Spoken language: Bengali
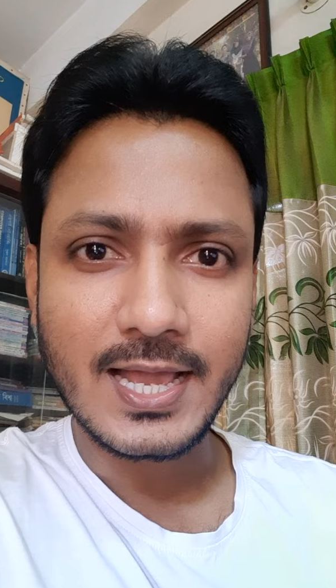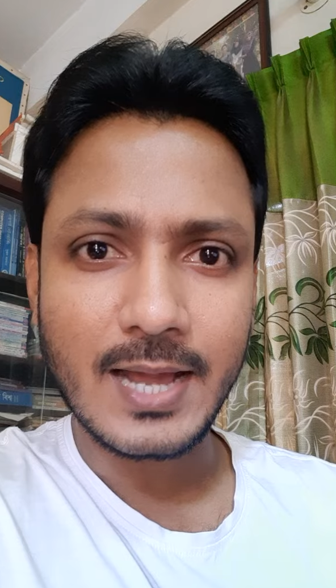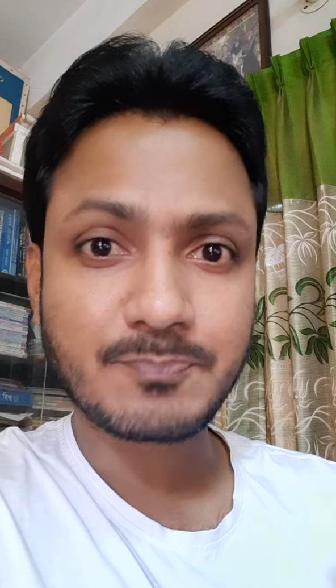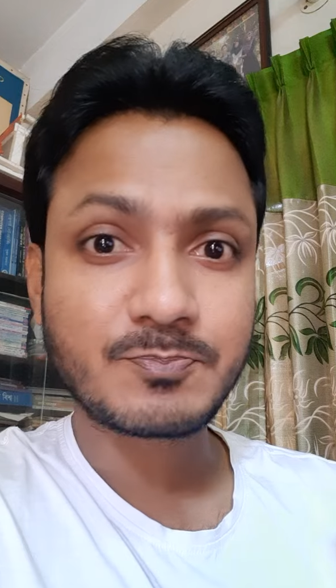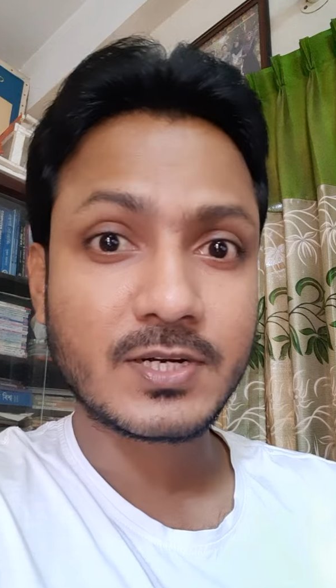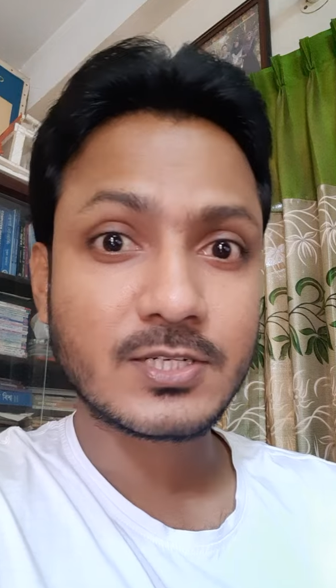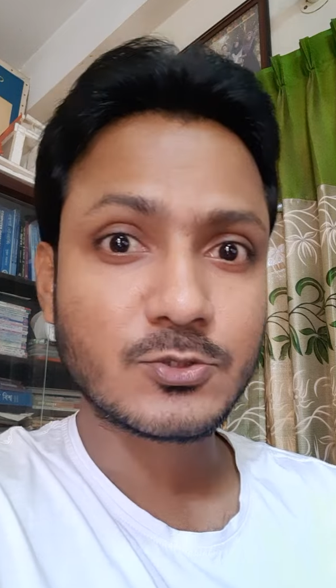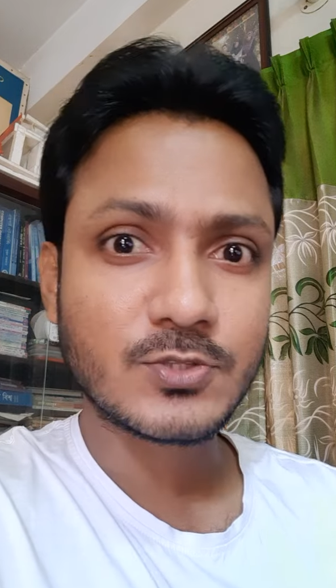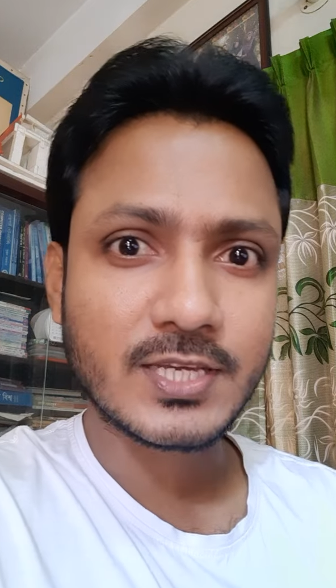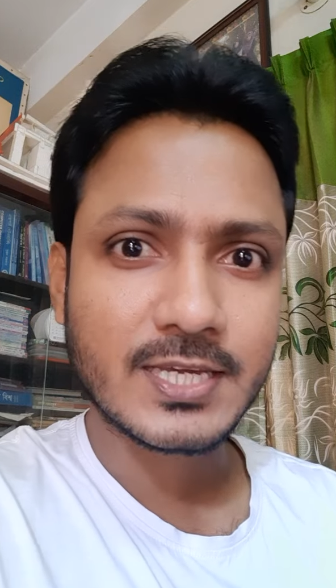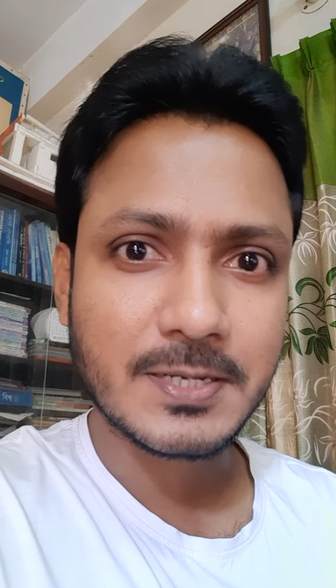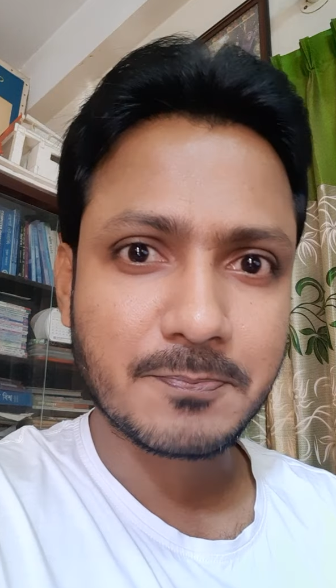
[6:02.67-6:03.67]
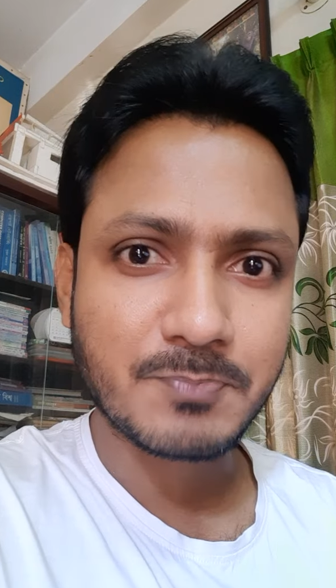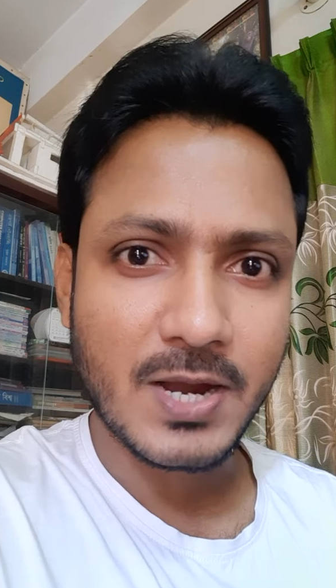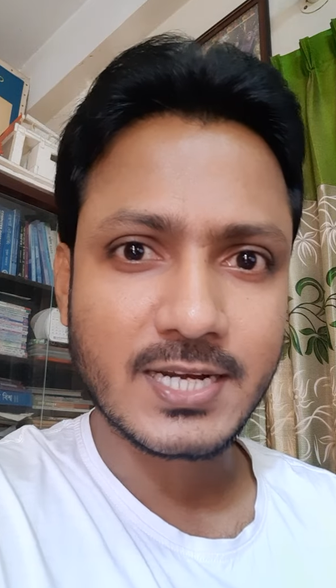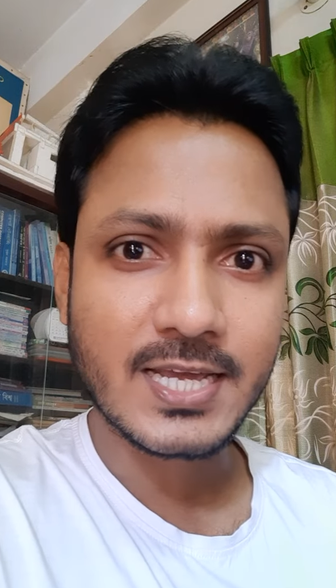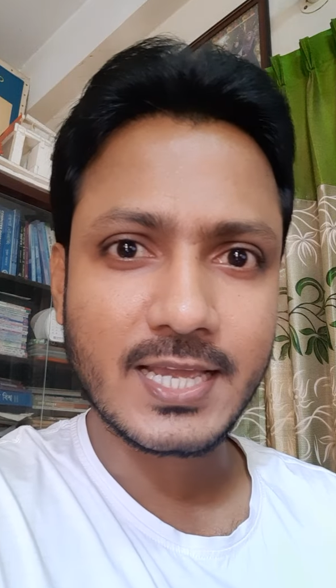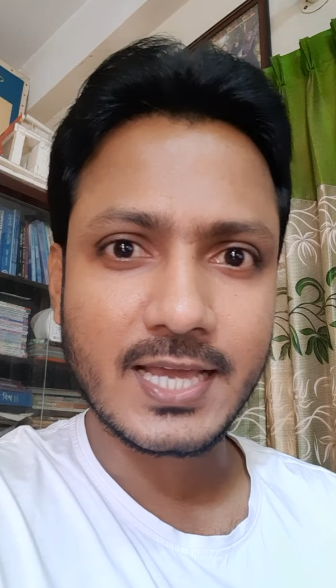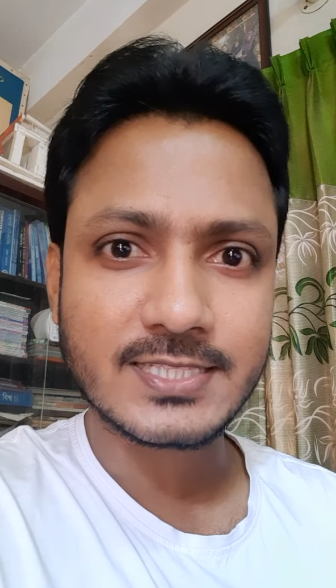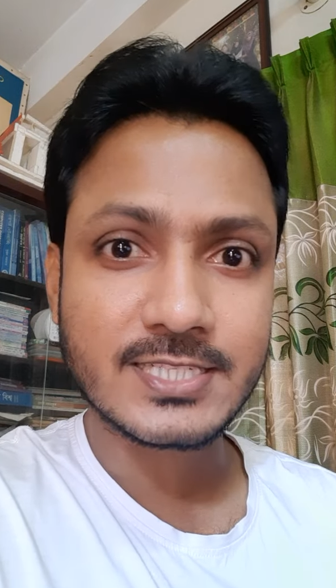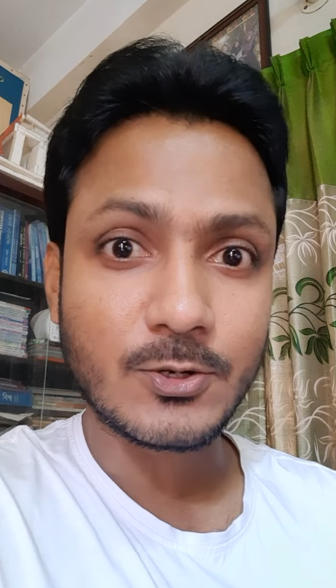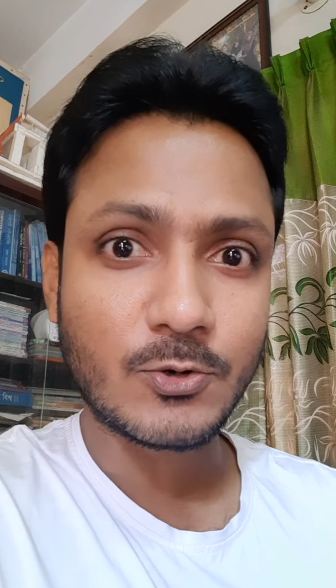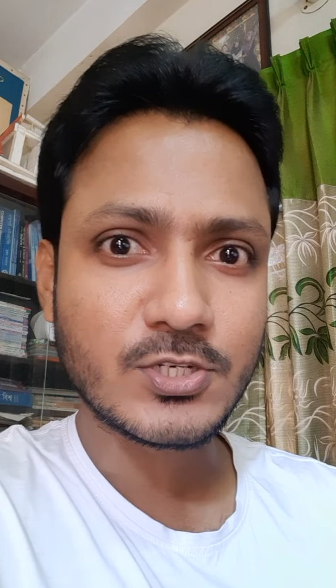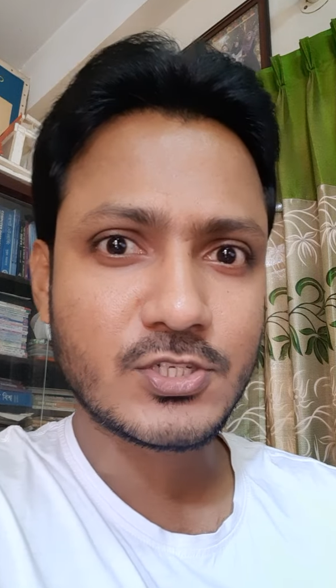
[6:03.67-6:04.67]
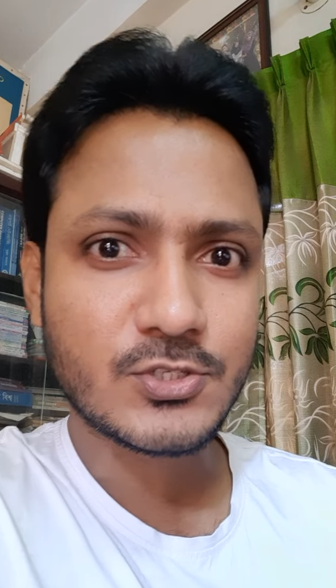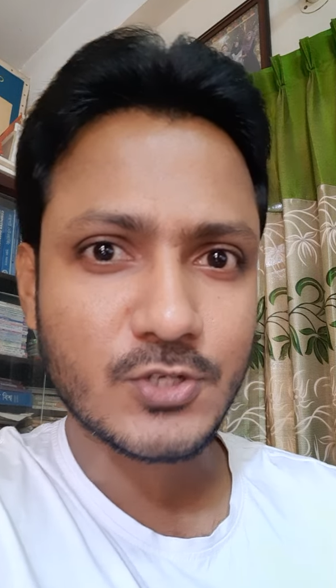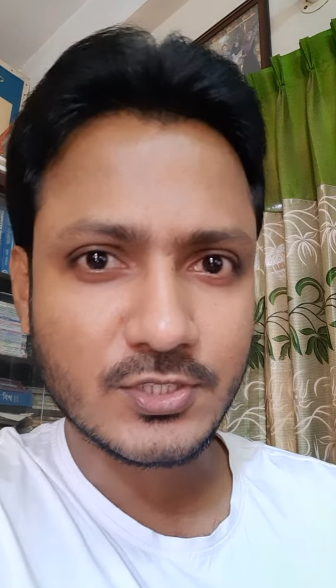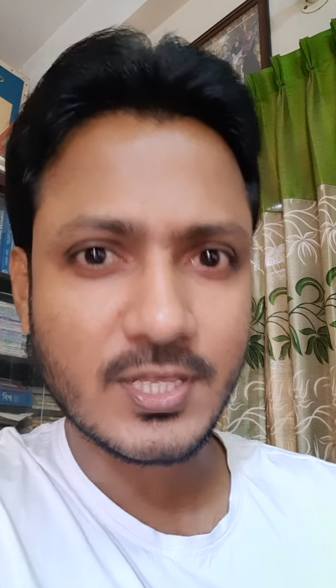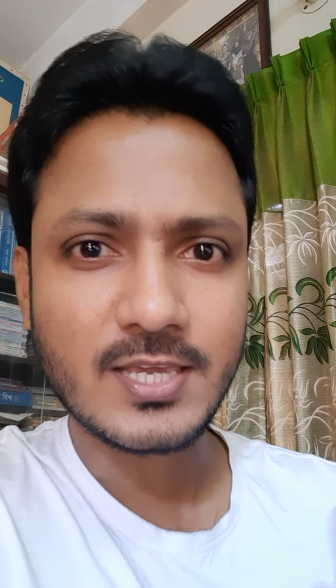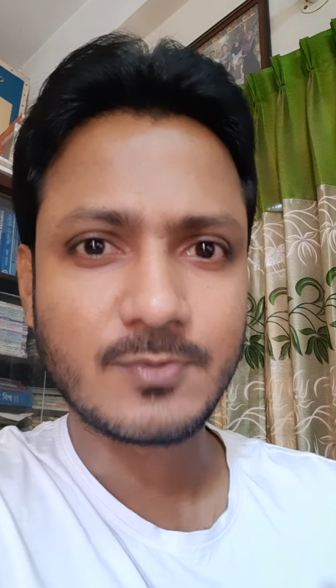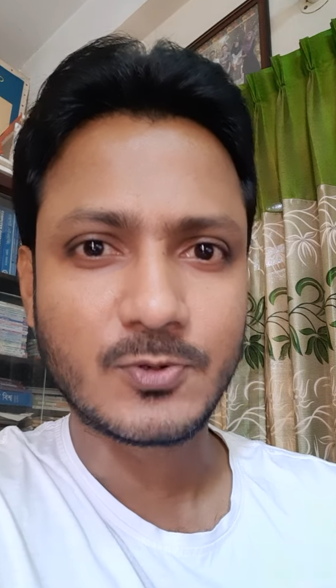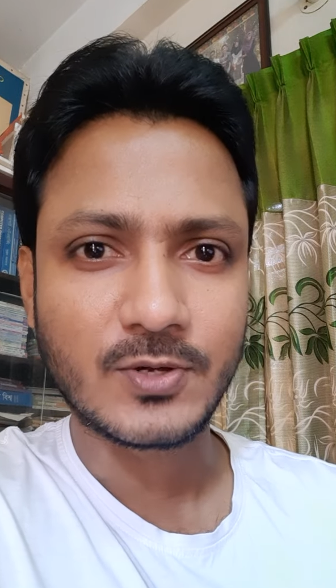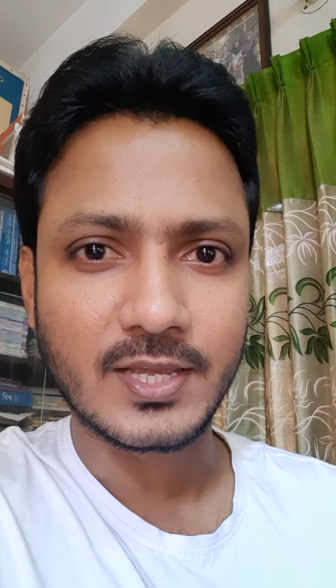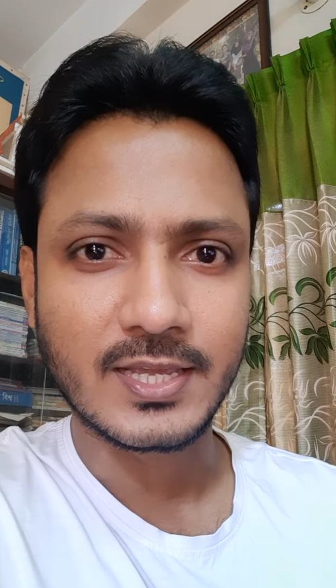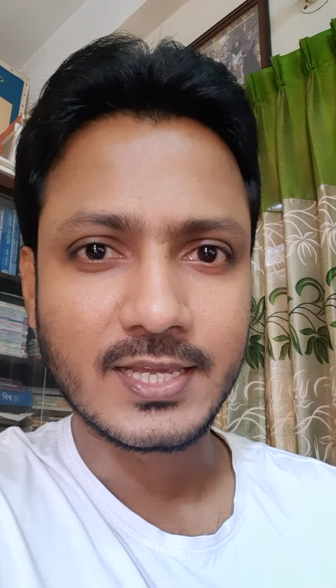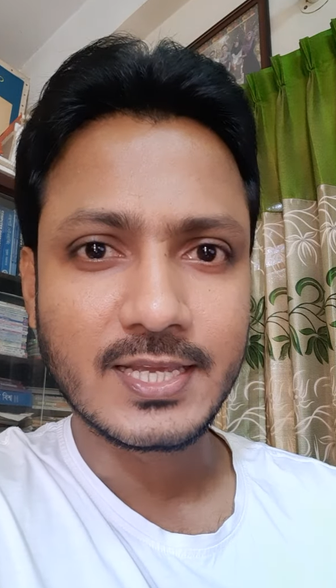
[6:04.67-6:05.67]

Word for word: আপনার যদি এখানে পাঠায় আছে অনিশ্চয়তাই ভুগে